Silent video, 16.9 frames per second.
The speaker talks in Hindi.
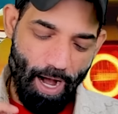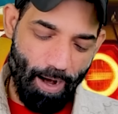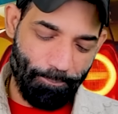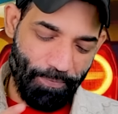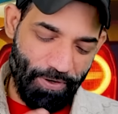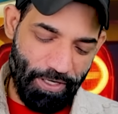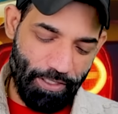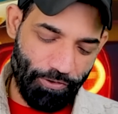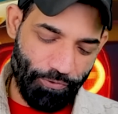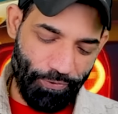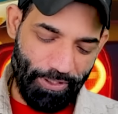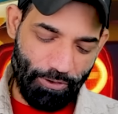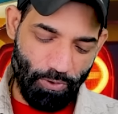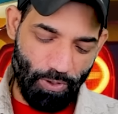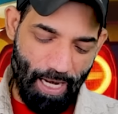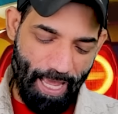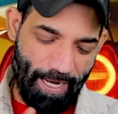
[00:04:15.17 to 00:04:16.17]
अपनी ही
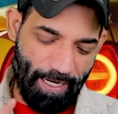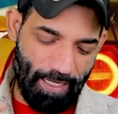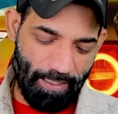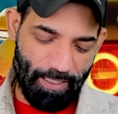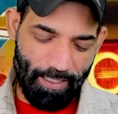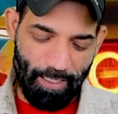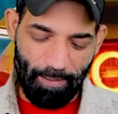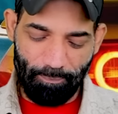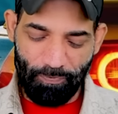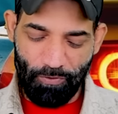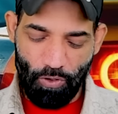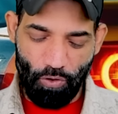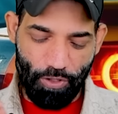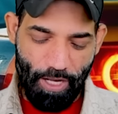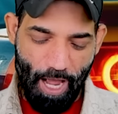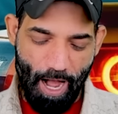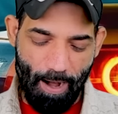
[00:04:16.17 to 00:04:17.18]
ट्वीट को लाइक कर देना
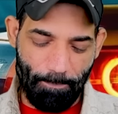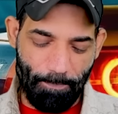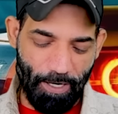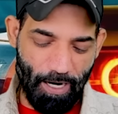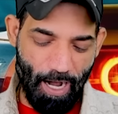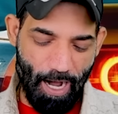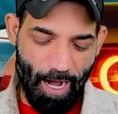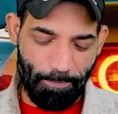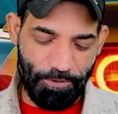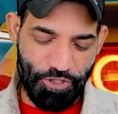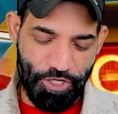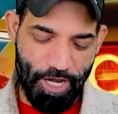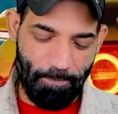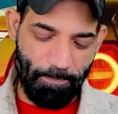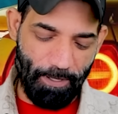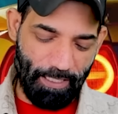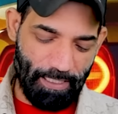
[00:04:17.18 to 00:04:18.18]
और यहाँ पर आप
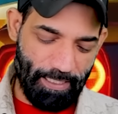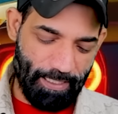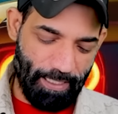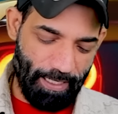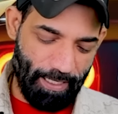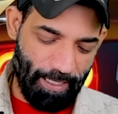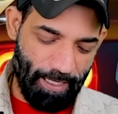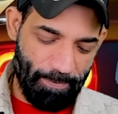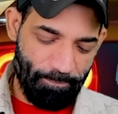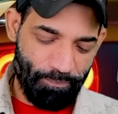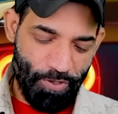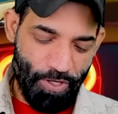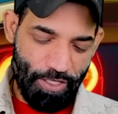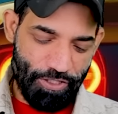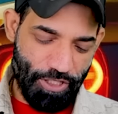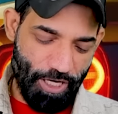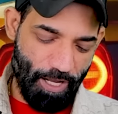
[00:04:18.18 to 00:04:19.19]
शेयर पे क्लिक करेंगे
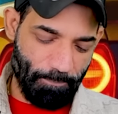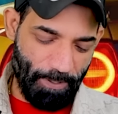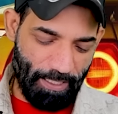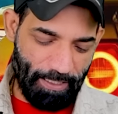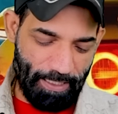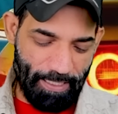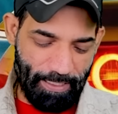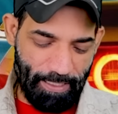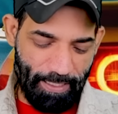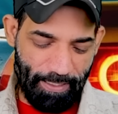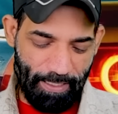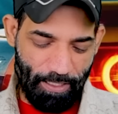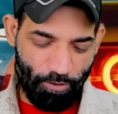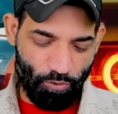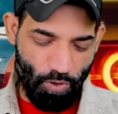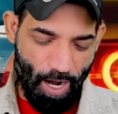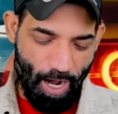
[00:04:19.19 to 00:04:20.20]
शेयर पे क्लिक
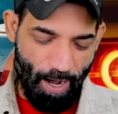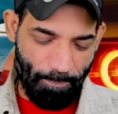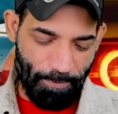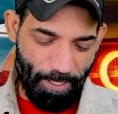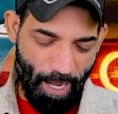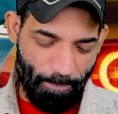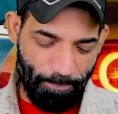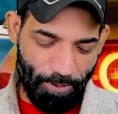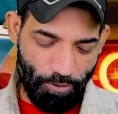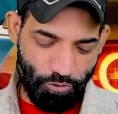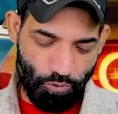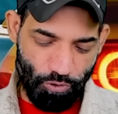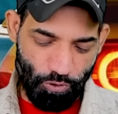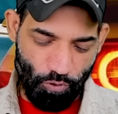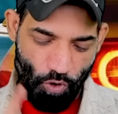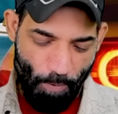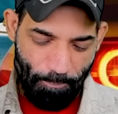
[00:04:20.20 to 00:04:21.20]
करेंगे तो आप यहाँ पर
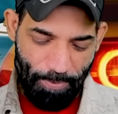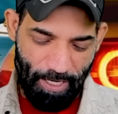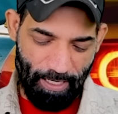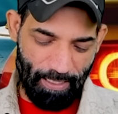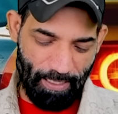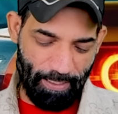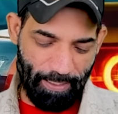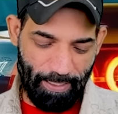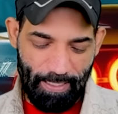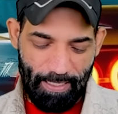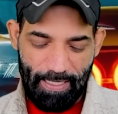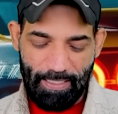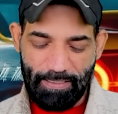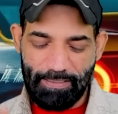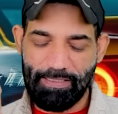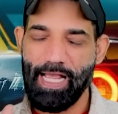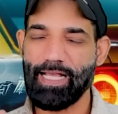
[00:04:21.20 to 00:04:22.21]
उसको कॉपी कर लेंगे
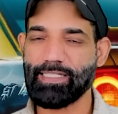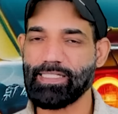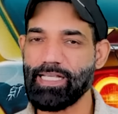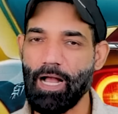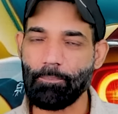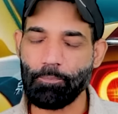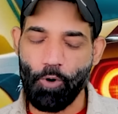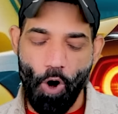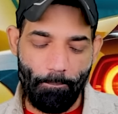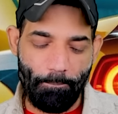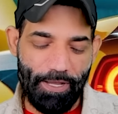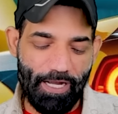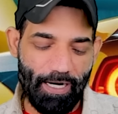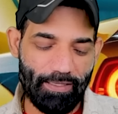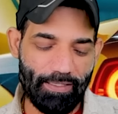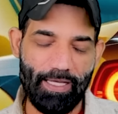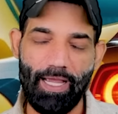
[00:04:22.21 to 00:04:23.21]
जैसे ही आप कॉपी
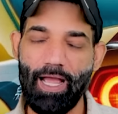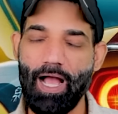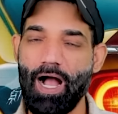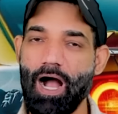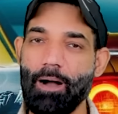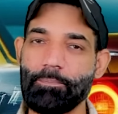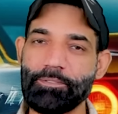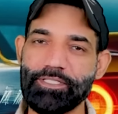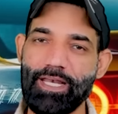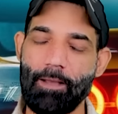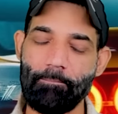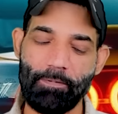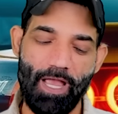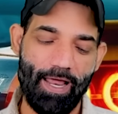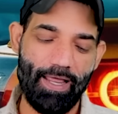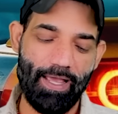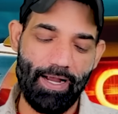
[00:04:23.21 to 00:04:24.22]
करते हैं अब स्टेप
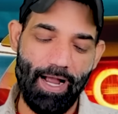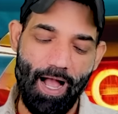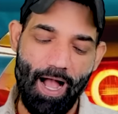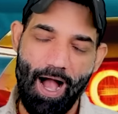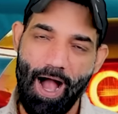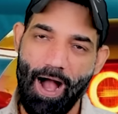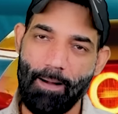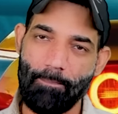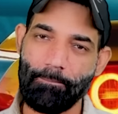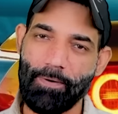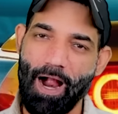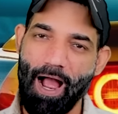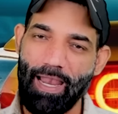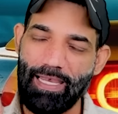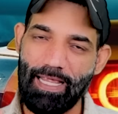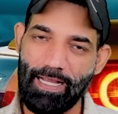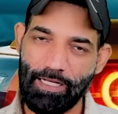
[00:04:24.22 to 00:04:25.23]
क्या रहेगा
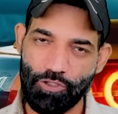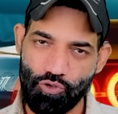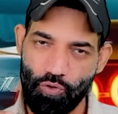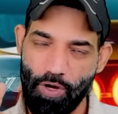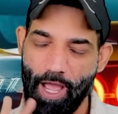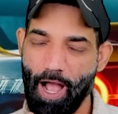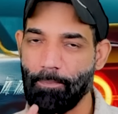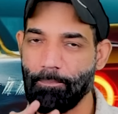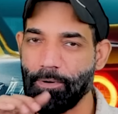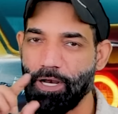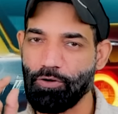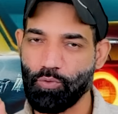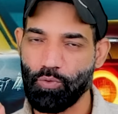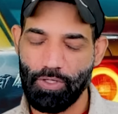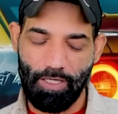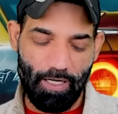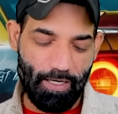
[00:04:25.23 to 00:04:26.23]
आपका लिंक जो है आपके
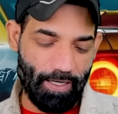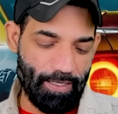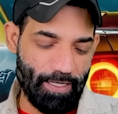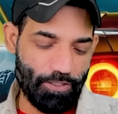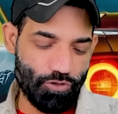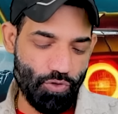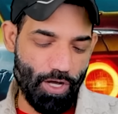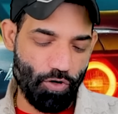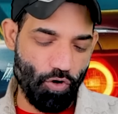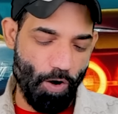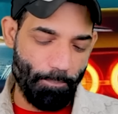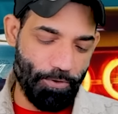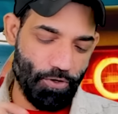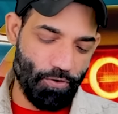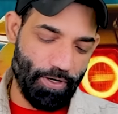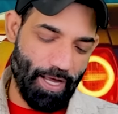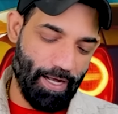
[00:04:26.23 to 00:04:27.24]
ट्विटर का लिंक जो है
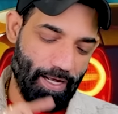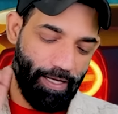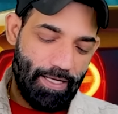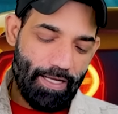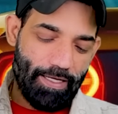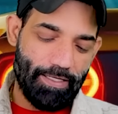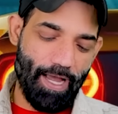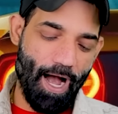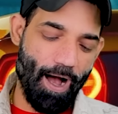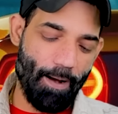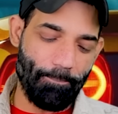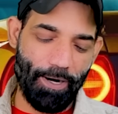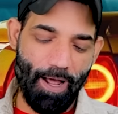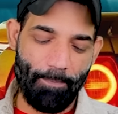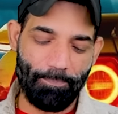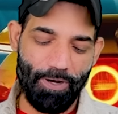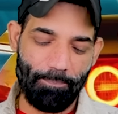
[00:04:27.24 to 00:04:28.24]
कॉपी हो गया यहाँ
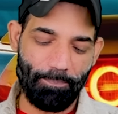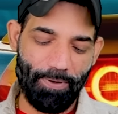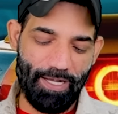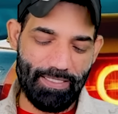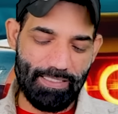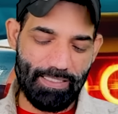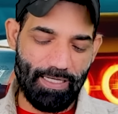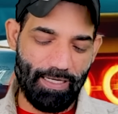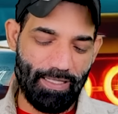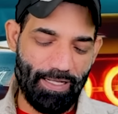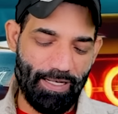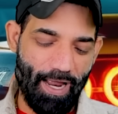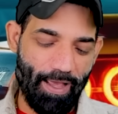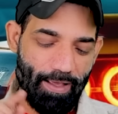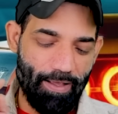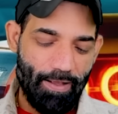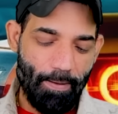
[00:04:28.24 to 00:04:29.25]
पर आपने पेस्ट कर
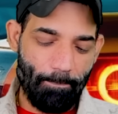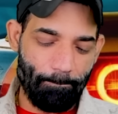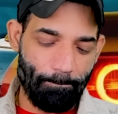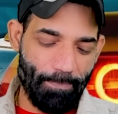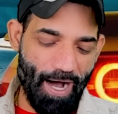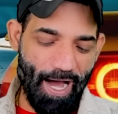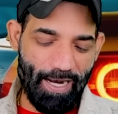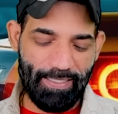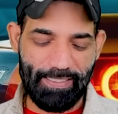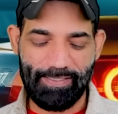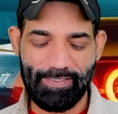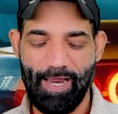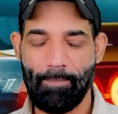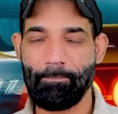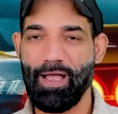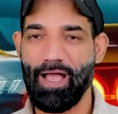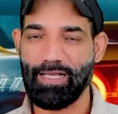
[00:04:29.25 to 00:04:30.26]
देना है मार्क
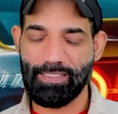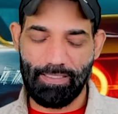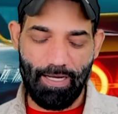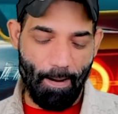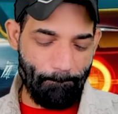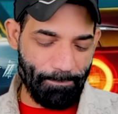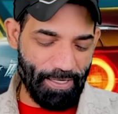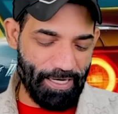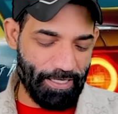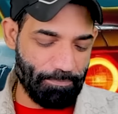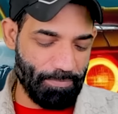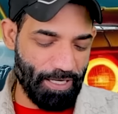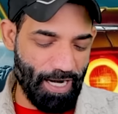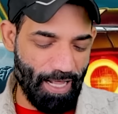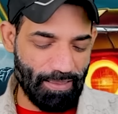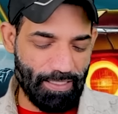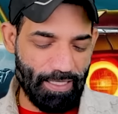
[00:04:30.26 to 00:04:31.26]
स्टेप एज कंप्लीट
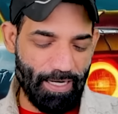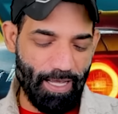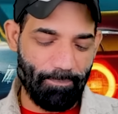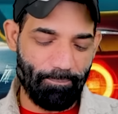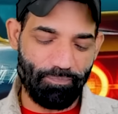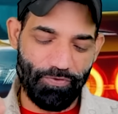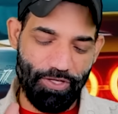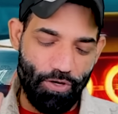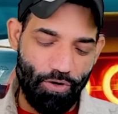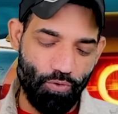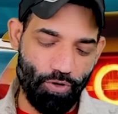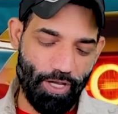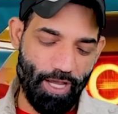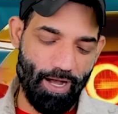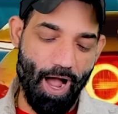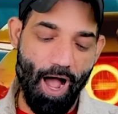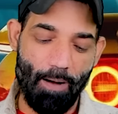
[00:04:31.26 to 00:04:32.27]
में डाल देना है ये हो
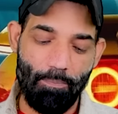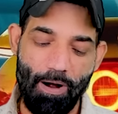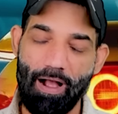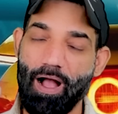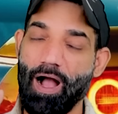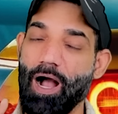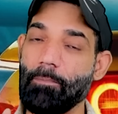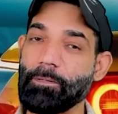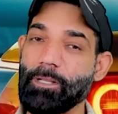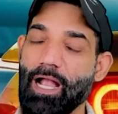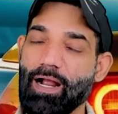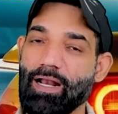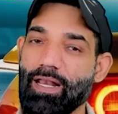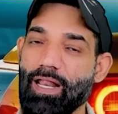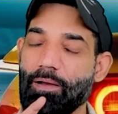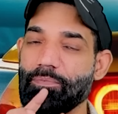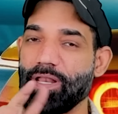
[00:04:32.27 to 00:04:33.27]
गया अब अब क्या
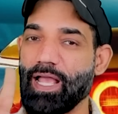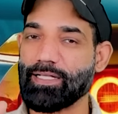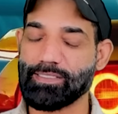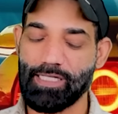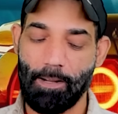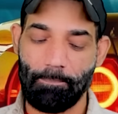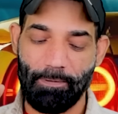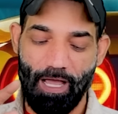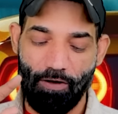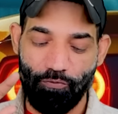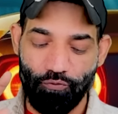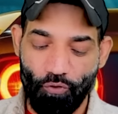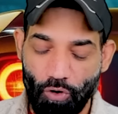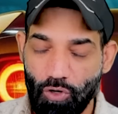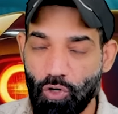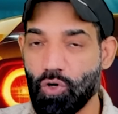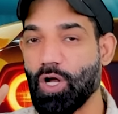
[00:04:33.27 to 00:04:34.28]
करना है नेक्स्ट स्टेप क्या है
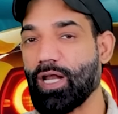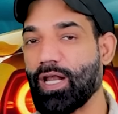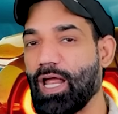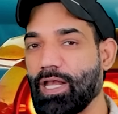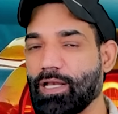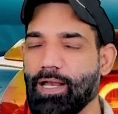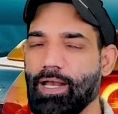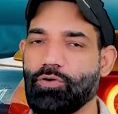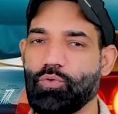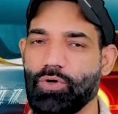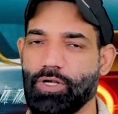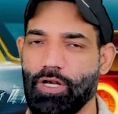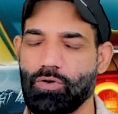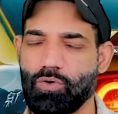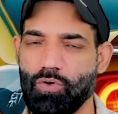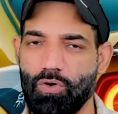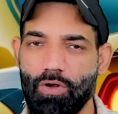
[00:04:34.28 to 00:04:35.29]
फॉलो करना है इनके
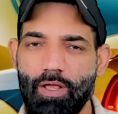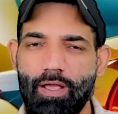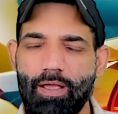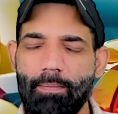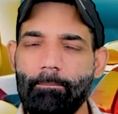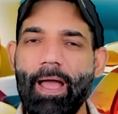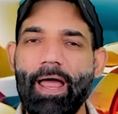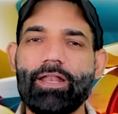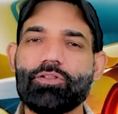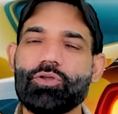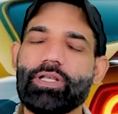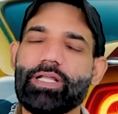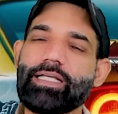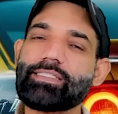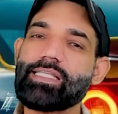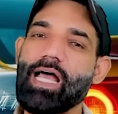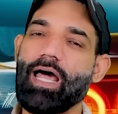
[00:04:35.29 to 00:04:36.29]
ट्विटर को मैंने तो
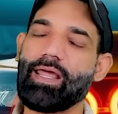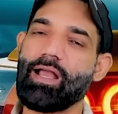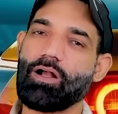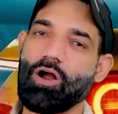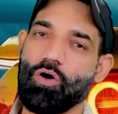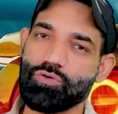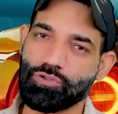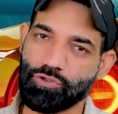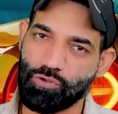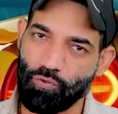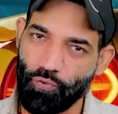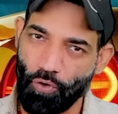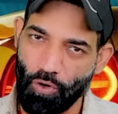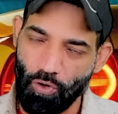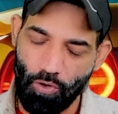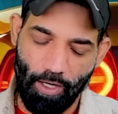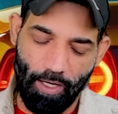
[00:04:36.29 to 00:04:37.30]
इनके सारे अकाउंट्स को
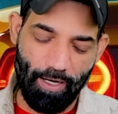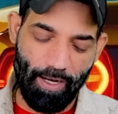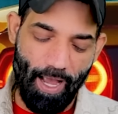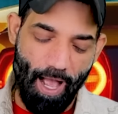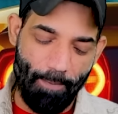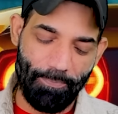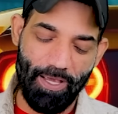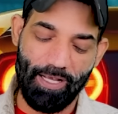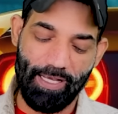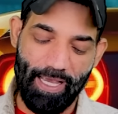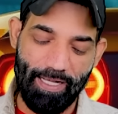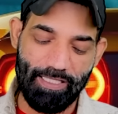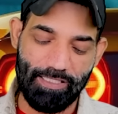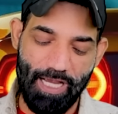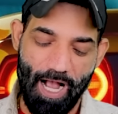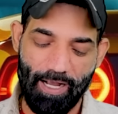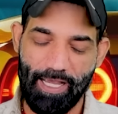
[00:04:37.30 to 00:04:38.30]
फॉलो कर रखा है आप एक
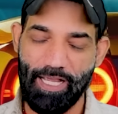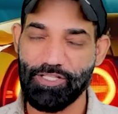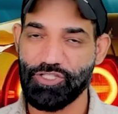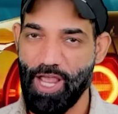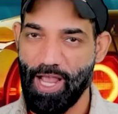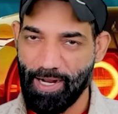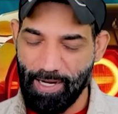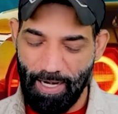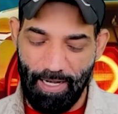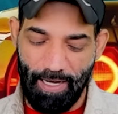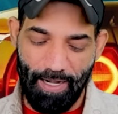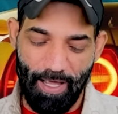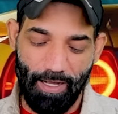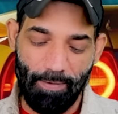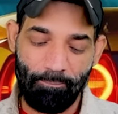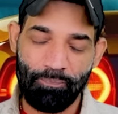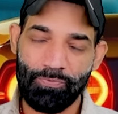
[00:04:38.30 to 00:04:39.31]
एक जाके चेक कर
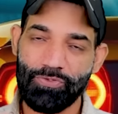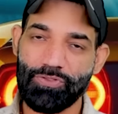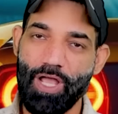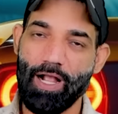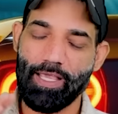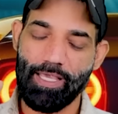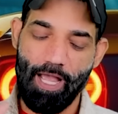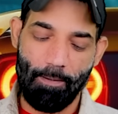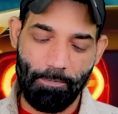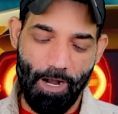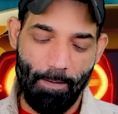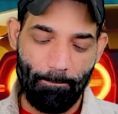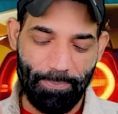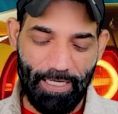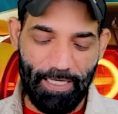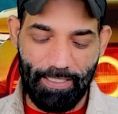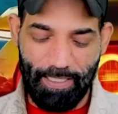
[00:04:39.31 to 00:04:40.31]
लेना ताकि आप
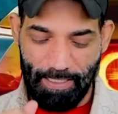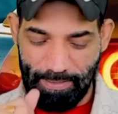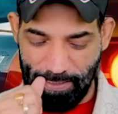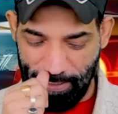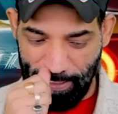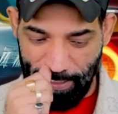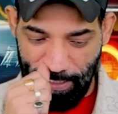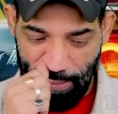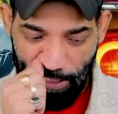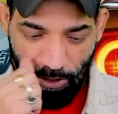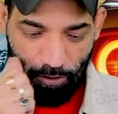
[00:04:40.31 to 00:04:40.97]
कंप्लीट कर सकें